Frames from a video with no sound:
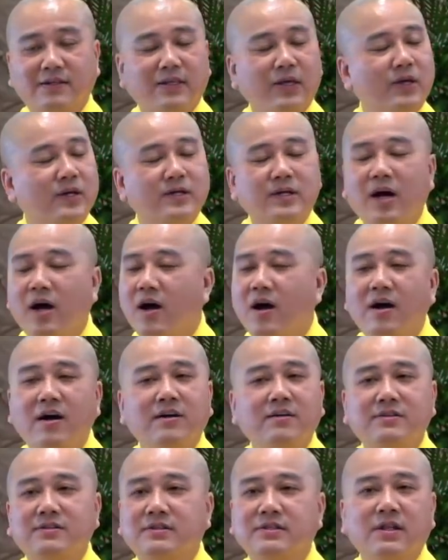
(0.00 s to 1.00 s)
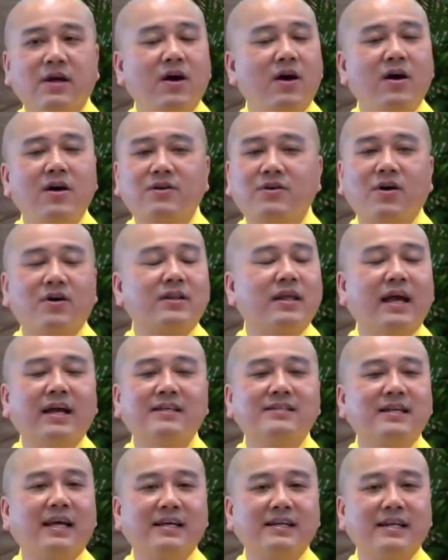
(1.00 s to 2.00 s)
Chuyện đó nó có thể
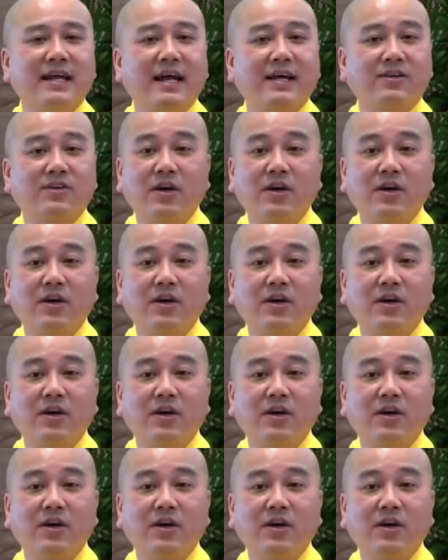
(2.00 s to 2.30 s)
xảy ra.